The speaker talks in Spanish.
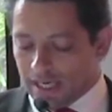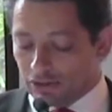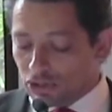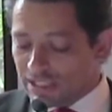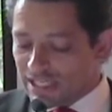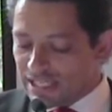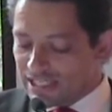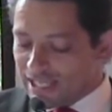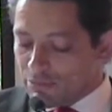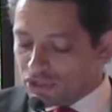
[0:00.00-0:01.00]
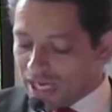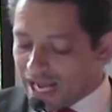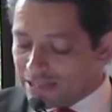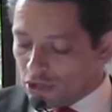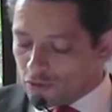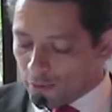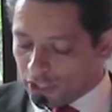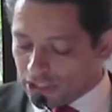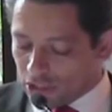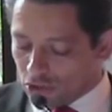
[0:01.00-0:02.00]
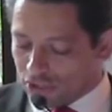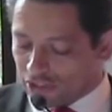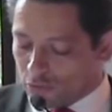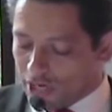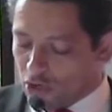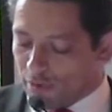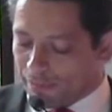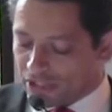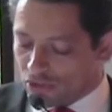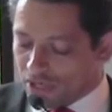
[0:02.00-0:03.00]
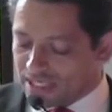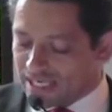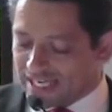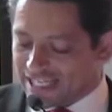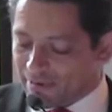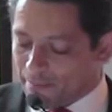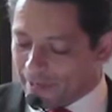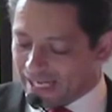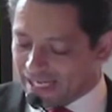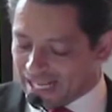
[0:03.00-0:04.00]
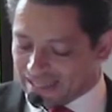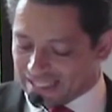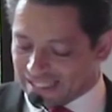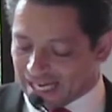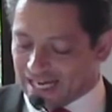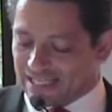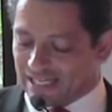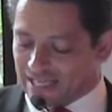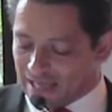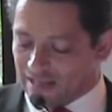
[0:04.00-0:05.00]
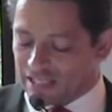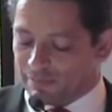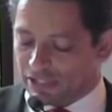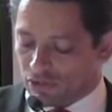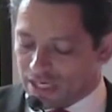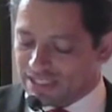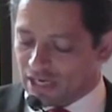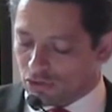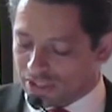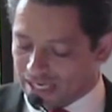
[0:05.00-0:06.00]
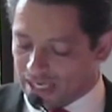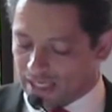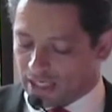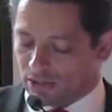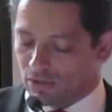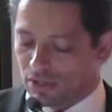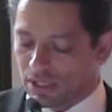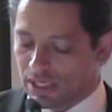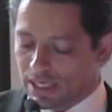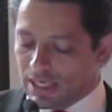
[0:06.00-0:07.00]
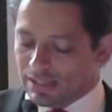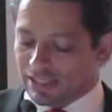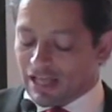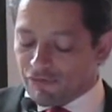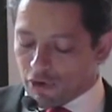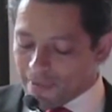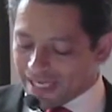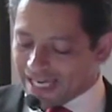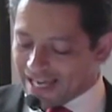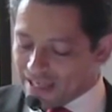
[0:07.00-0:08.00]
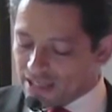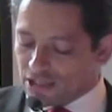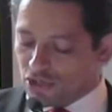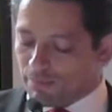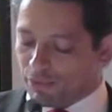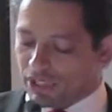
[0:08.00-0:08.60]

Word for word: Entonces necesitamos que las y los políticos se asuman como personas y que sirvan para enaltecer la dignidad de las personas que nos han elegido. De tal forma que cada decisión